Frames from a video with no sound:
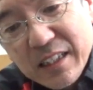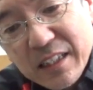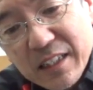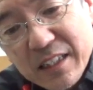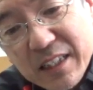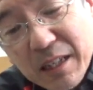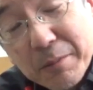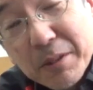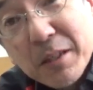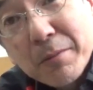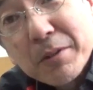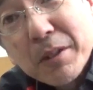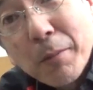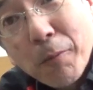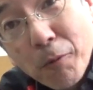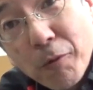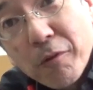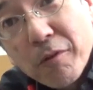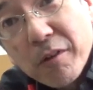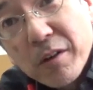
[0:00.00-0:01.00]
サビサビだ
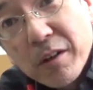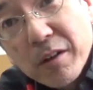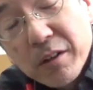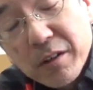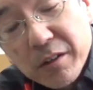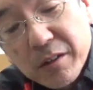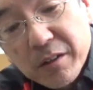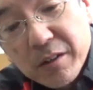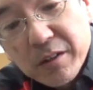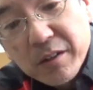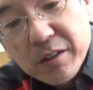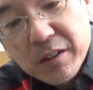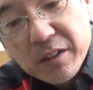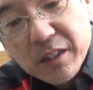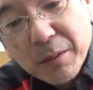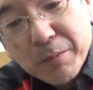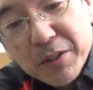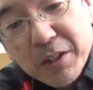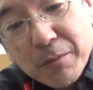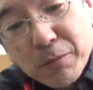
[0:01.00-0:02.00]
もん
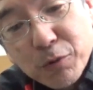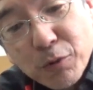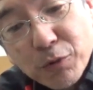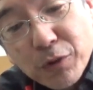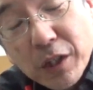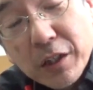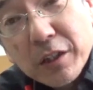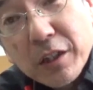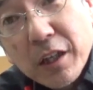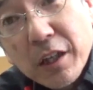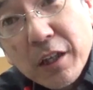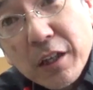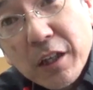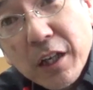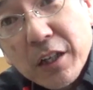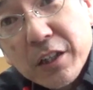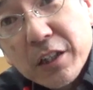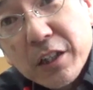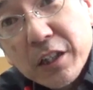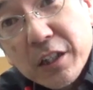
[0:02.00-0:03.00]
サビ全部取ったって
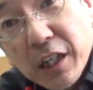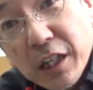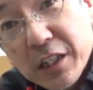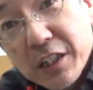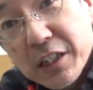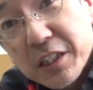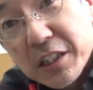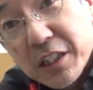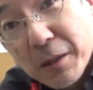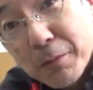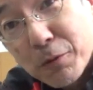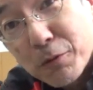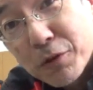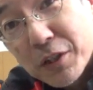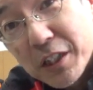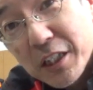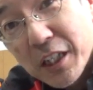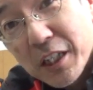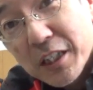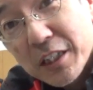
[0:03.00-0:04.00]
仮に仮にサビを
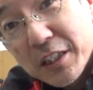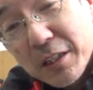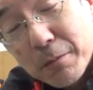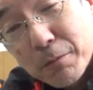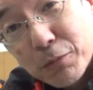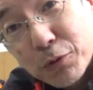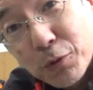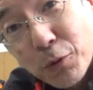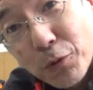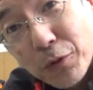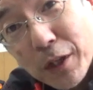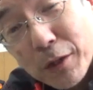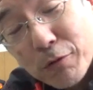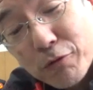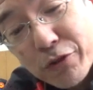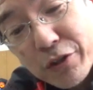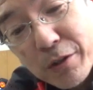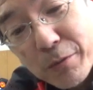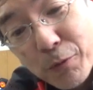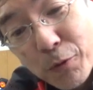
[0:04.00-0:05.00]
きれいに全部取った
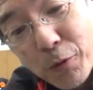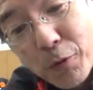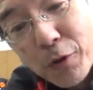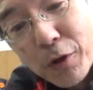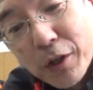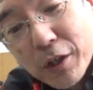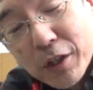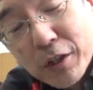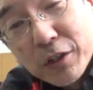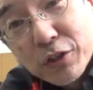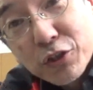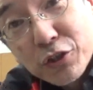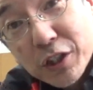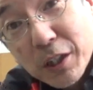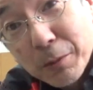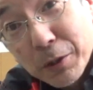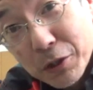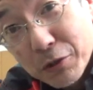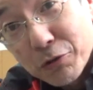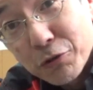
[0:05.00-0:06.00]
としてもすぐ
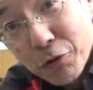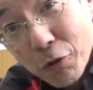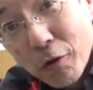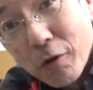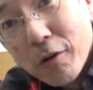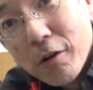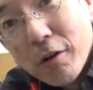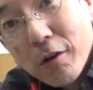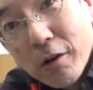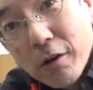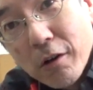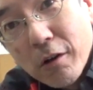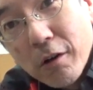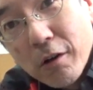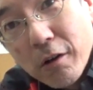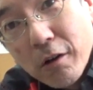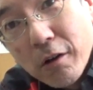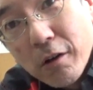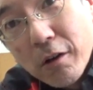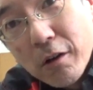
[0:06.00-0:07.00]
サビできるでしょ
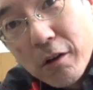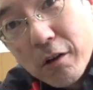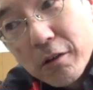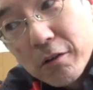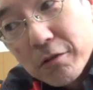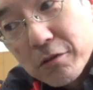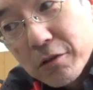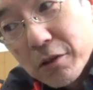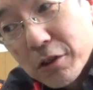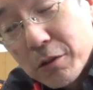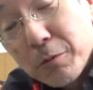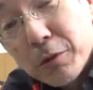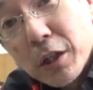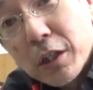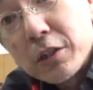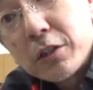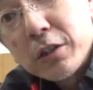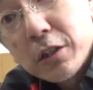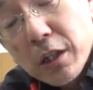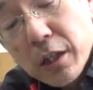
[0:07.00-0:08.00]
それ意味な
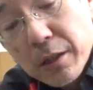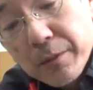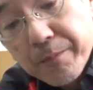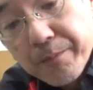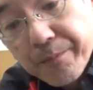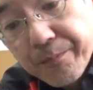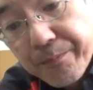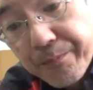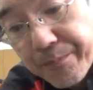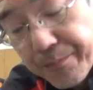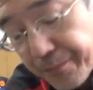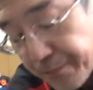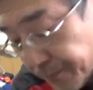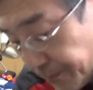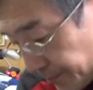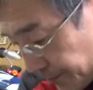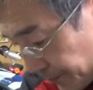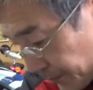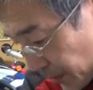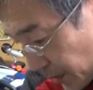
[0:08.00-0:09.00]
いしね
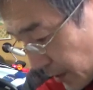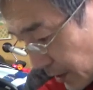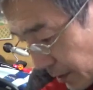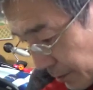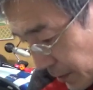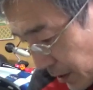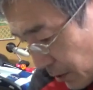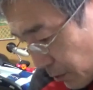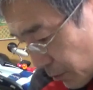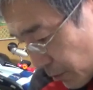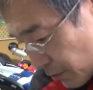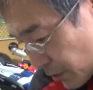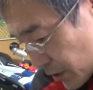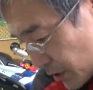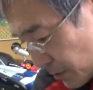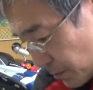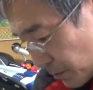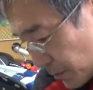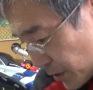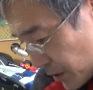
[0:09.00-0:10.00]
だからまあこれは
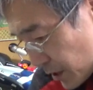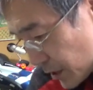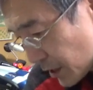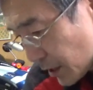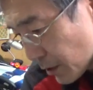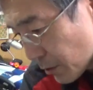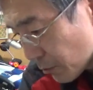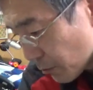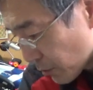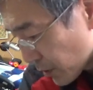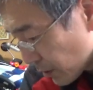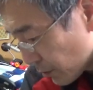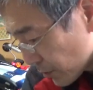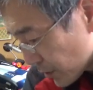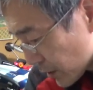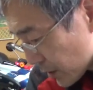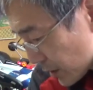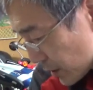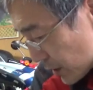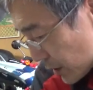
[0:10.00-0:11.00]
新品にね交換を
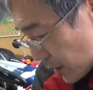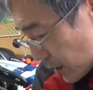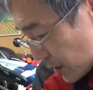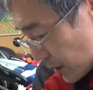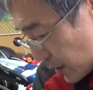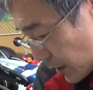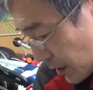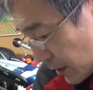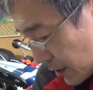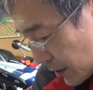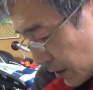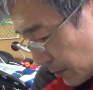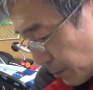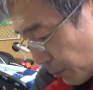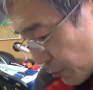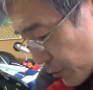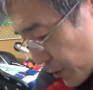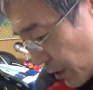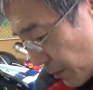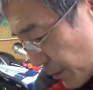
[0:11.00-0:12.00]
させていただいて1
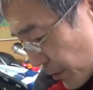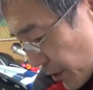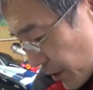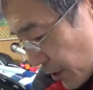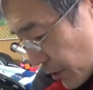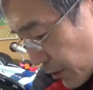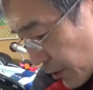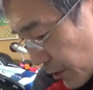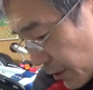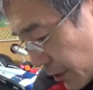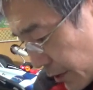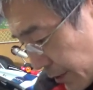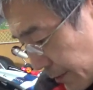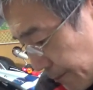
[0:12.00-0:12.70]
本300円だったかな、